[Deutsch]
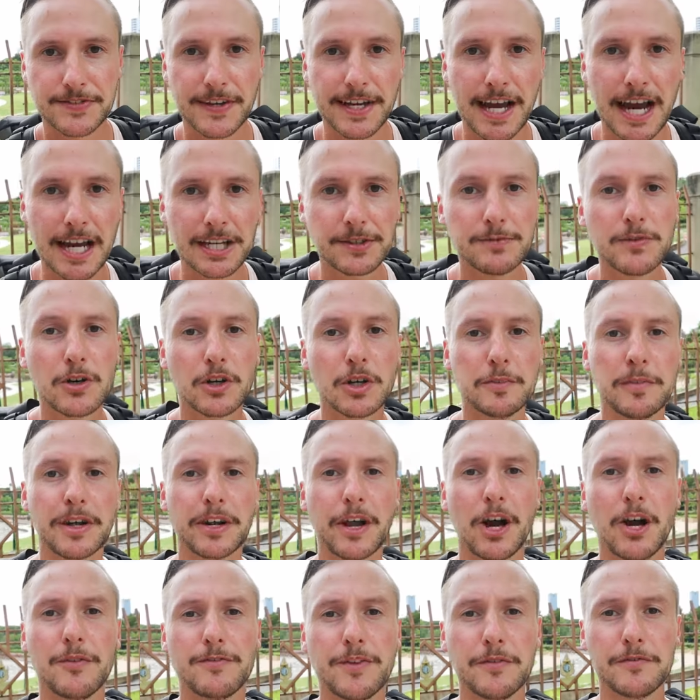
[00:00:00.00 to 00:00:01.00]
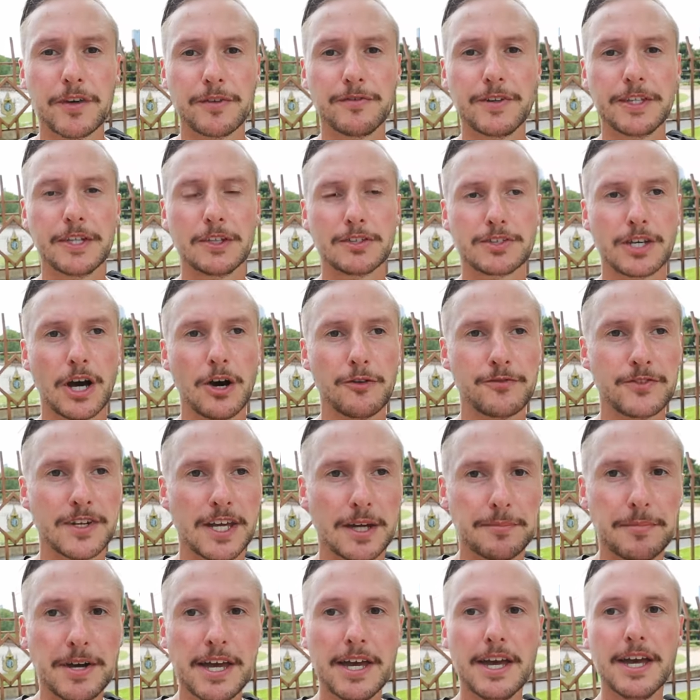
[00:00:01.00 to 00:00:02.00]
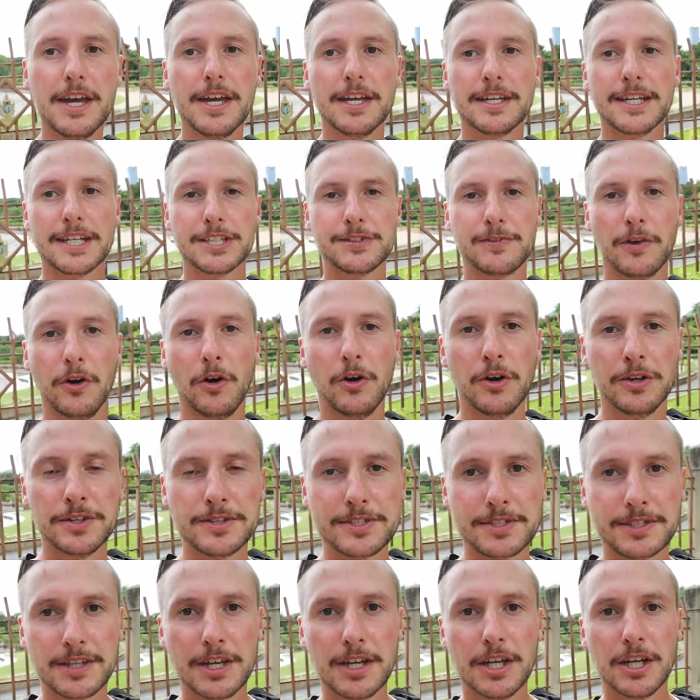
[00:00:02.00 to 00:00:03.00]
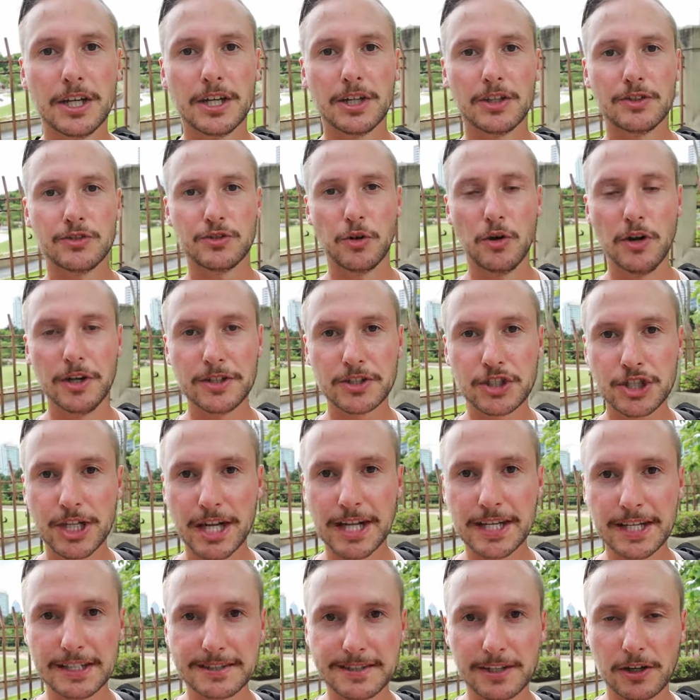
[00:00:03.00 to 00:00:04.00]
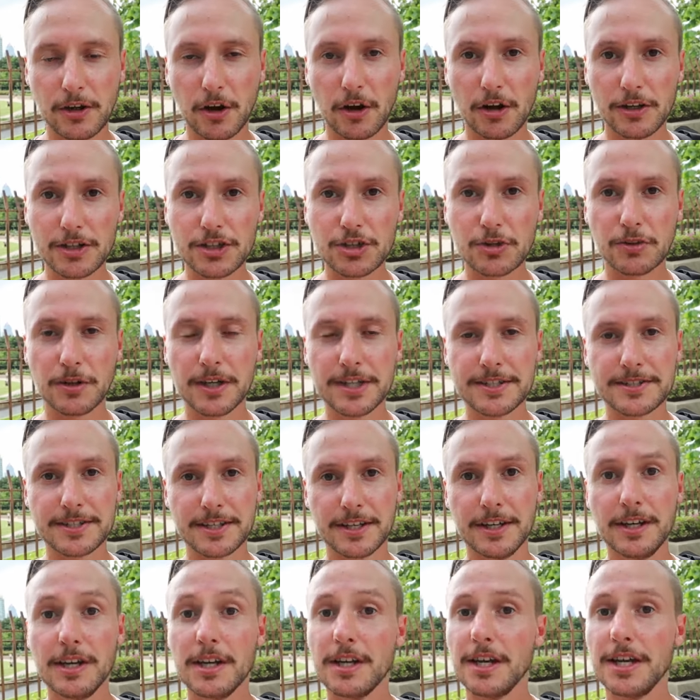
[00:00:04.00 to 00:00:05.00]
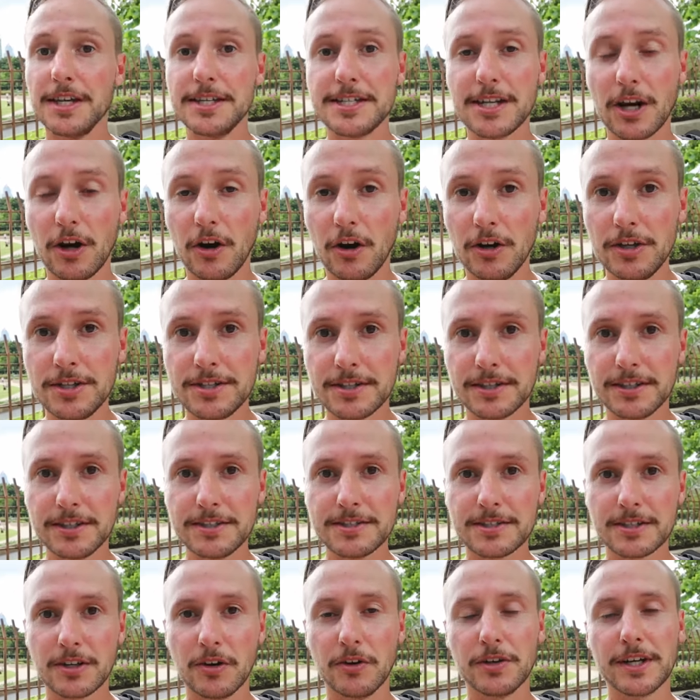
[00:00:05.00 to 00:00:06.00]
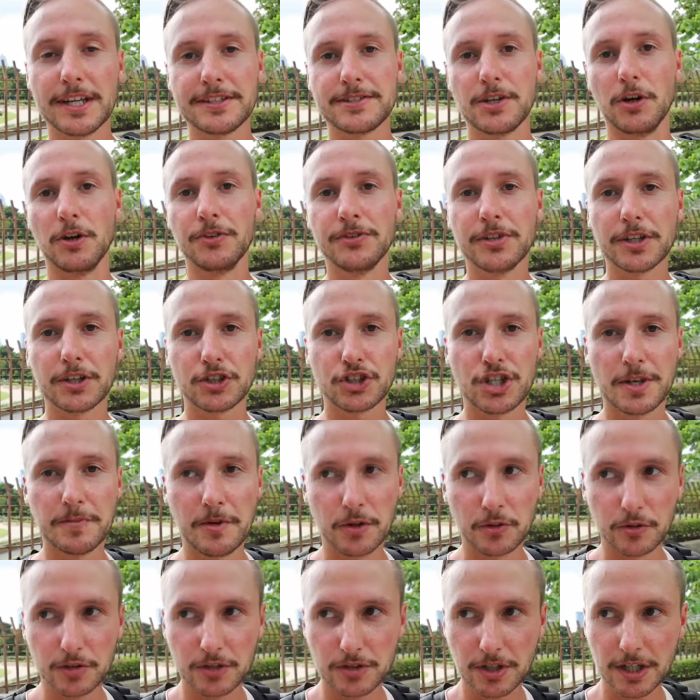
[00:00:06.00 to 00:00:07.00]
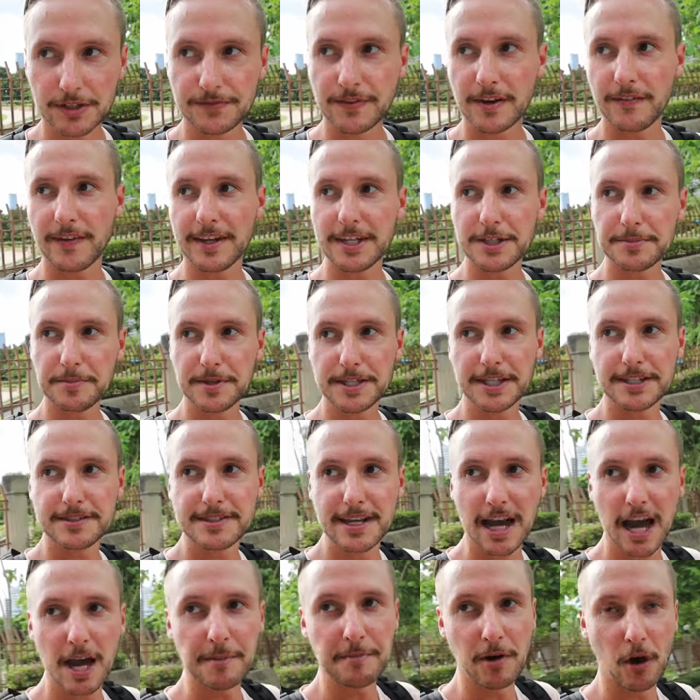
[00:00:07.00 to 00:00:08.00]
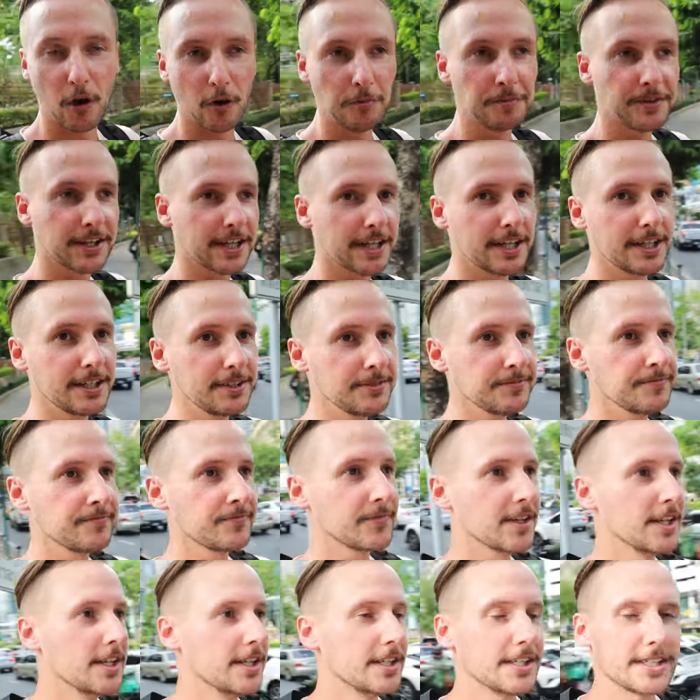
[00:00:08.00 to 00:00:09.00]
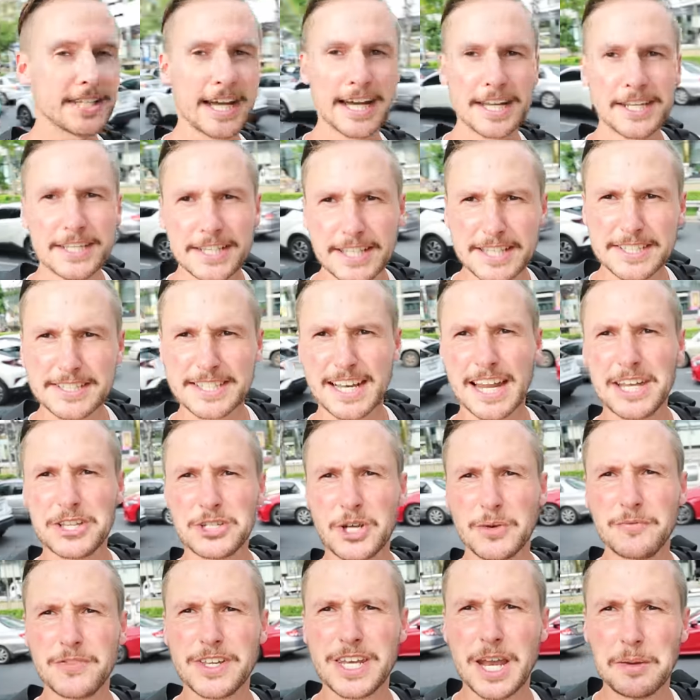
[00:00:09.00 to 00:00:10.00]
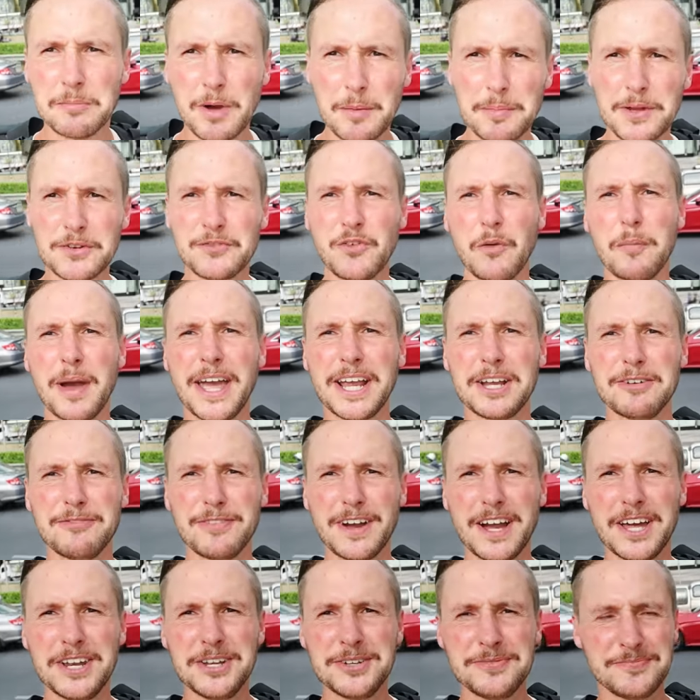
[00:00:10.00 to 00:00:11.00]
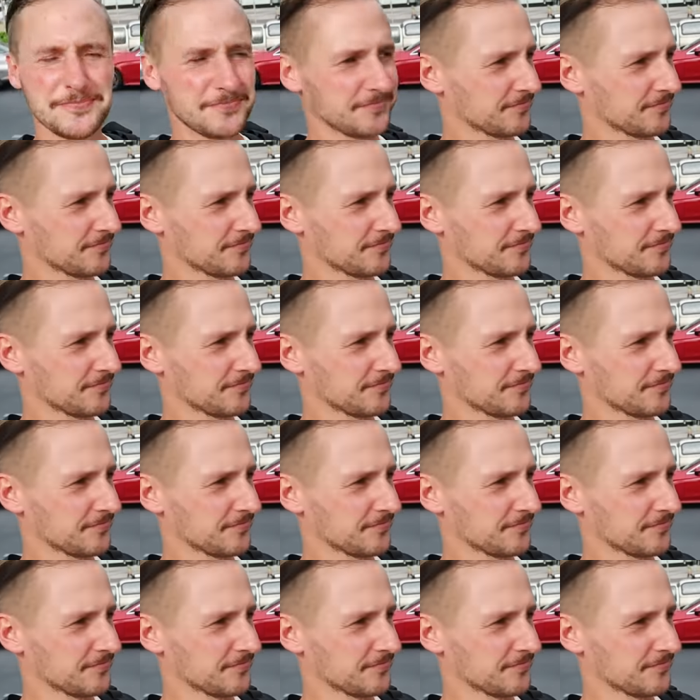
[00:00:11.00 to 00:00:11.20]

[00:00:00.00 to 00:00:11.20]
Deswegen achten wir auch immer darauf, wenn wir Videos aufnehmen, dass wir uns so hinstellen, dass die Geräuschkulisse hinter euch ist und dass ihr unsere Stimme gut hört. Weil wenn ich mich jetzt hier einmal umdrehe, dann ist gleich kommt wieder ein Moped vorbeigefahren.